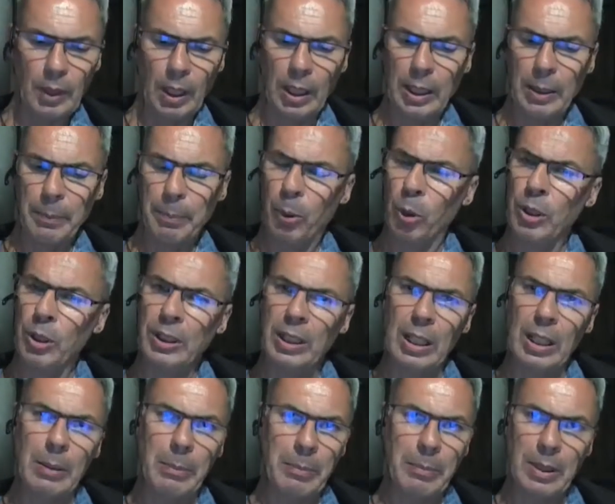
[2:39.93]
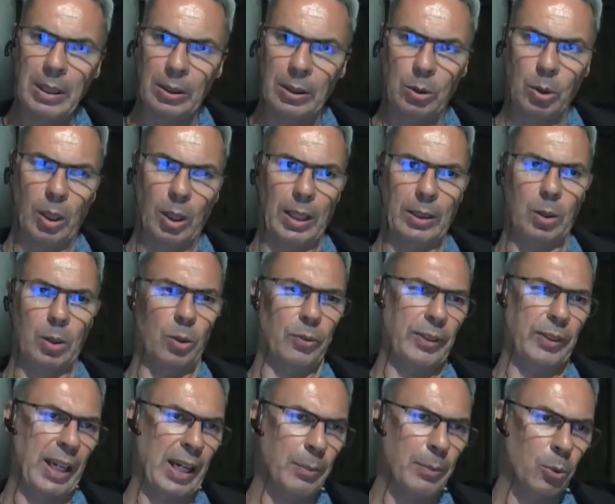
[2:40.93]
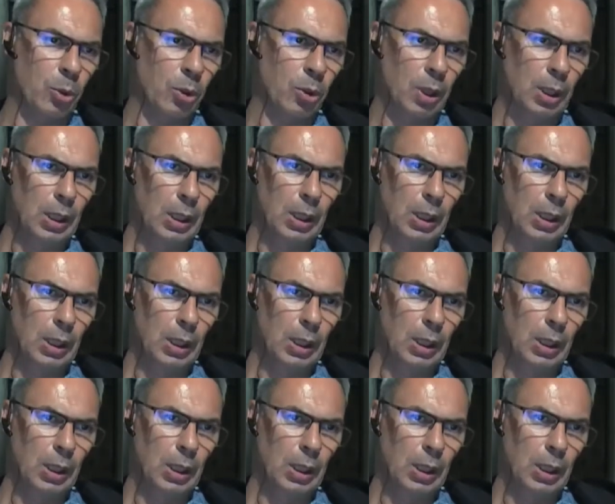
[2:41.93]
che poi nel mito la troviamo